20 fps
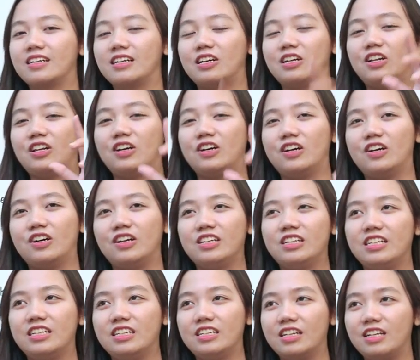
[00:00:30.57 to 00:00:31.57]
Kalau
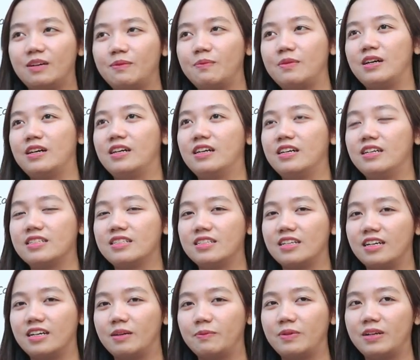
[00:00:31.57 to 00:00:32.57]
di dalam
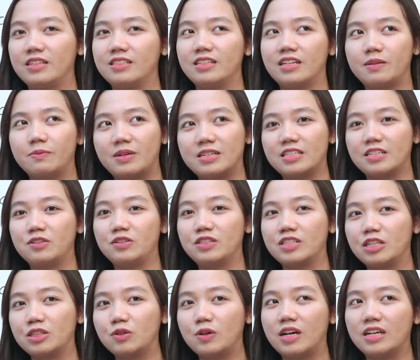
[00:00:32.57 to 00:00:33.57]
bahasa pelajaran bahasa
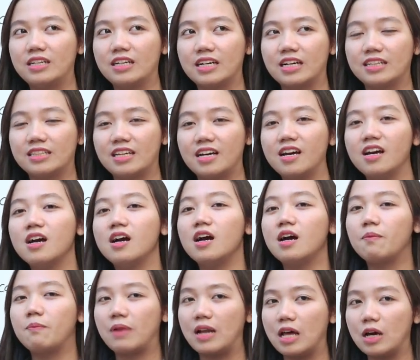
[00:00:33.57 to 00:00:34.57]
Indonesia itu ada kata
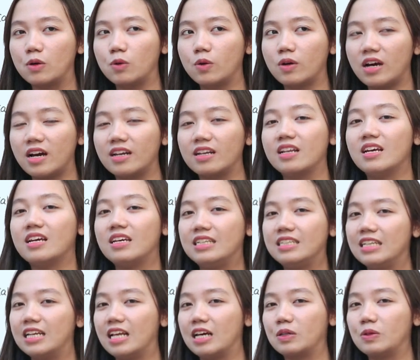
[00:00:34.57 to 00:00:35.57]
melakukan,
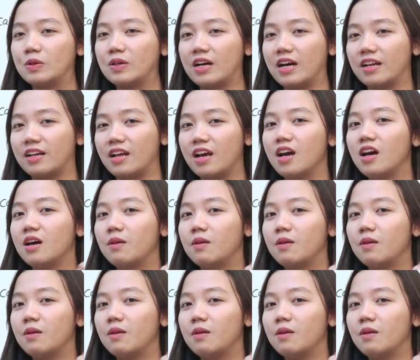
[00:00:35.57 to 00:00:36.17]
dilakukan,